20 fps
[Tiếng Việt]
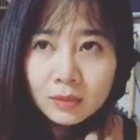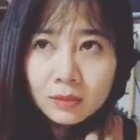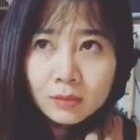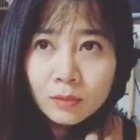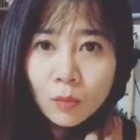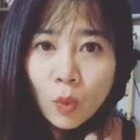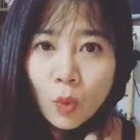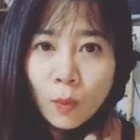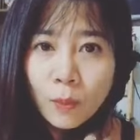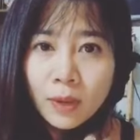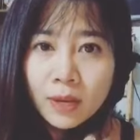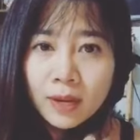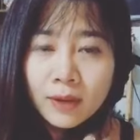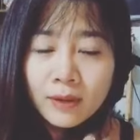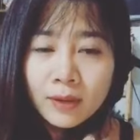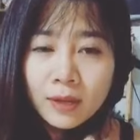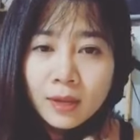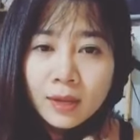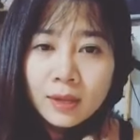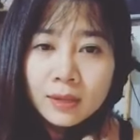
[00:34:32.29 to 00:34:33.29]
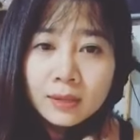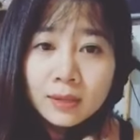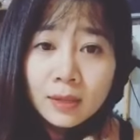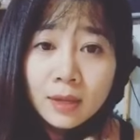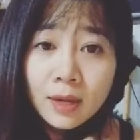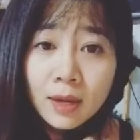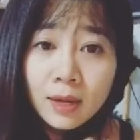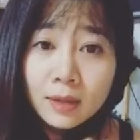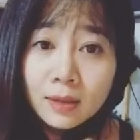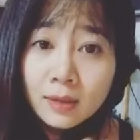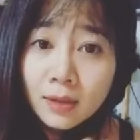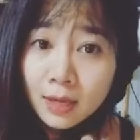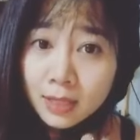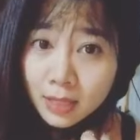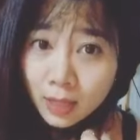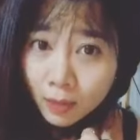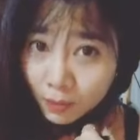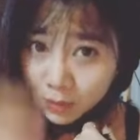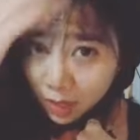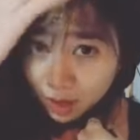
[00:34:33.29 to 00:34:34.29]
buồn mà ra cho nên là cứ ở
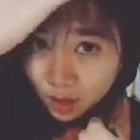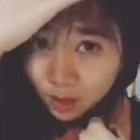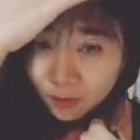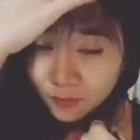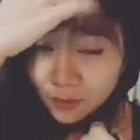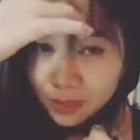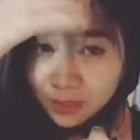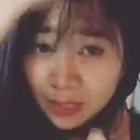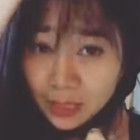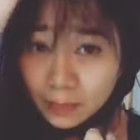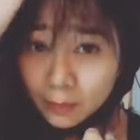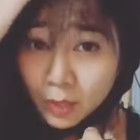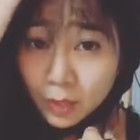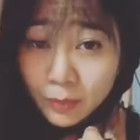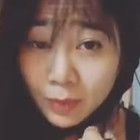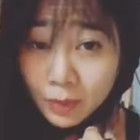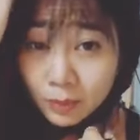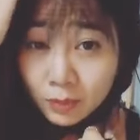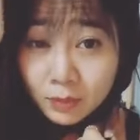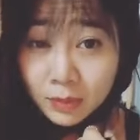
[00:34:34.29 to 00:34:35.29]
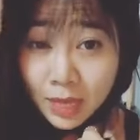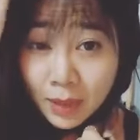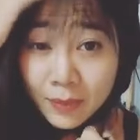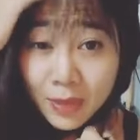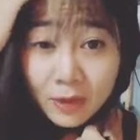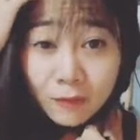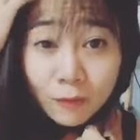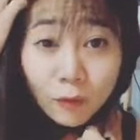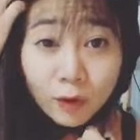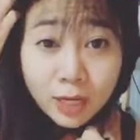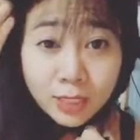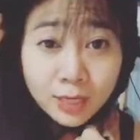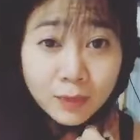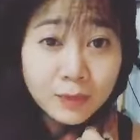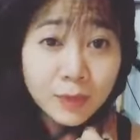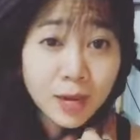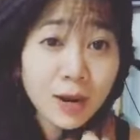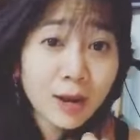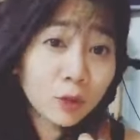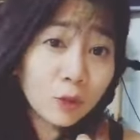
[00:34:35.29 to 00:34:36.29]
trong đó và tìm cho mình cảm giác vui ở trong
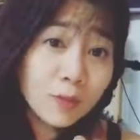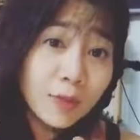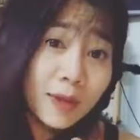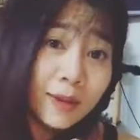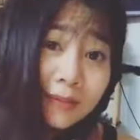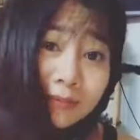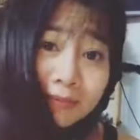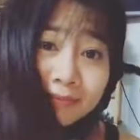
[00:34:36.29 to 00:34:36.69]
đó là tốt nhất